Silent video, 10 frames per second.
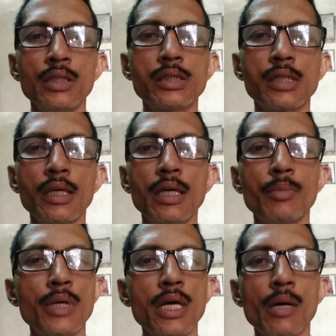इसलिए
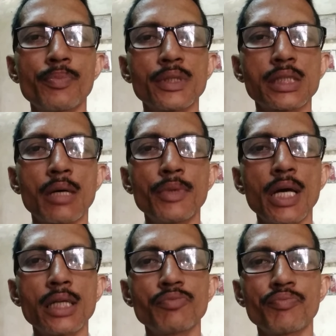मैं आपके सामने
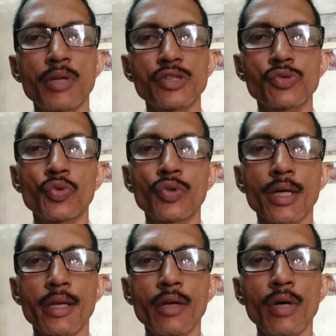आज प्रस्तुत
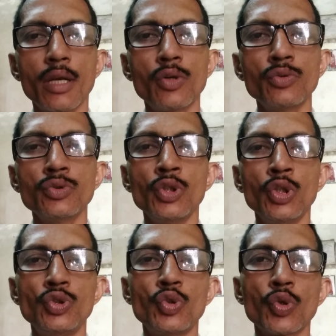करने वाला हूँ
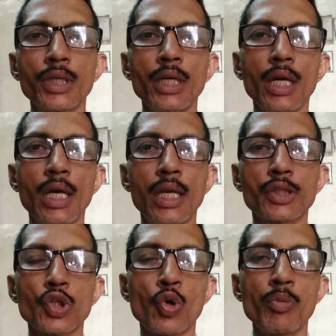जो कि
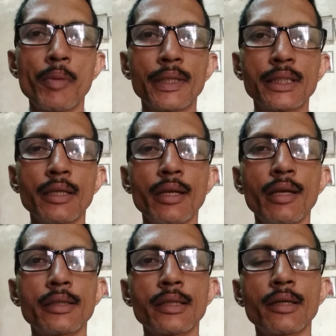इलेक्ट्रो होम्योपैथी
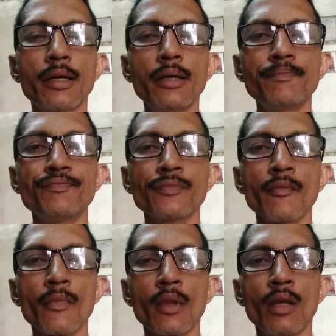रिलेटेड है
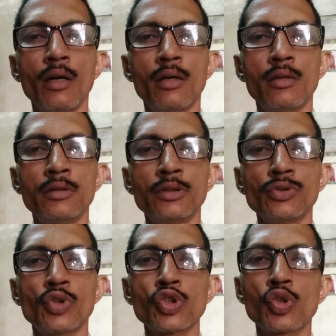
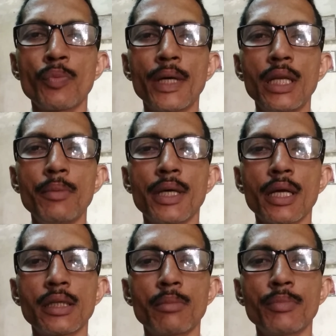दोस्तों पहले
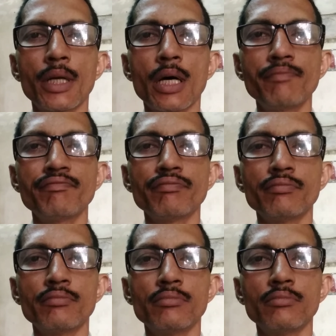मेरा नंबर आप
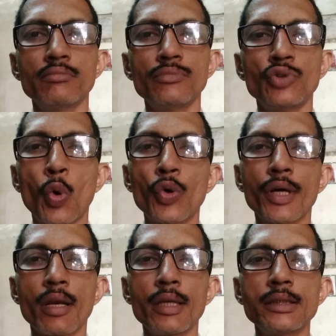नोट
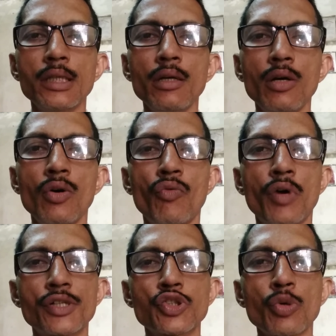कर लीजिए
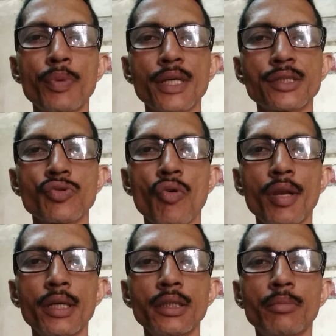व्हाट्सअप प्लस
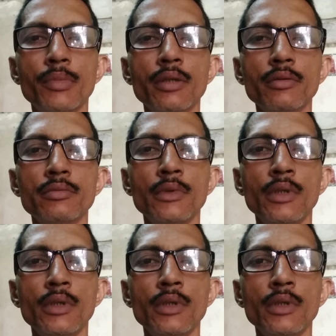कॉलिंग नंबर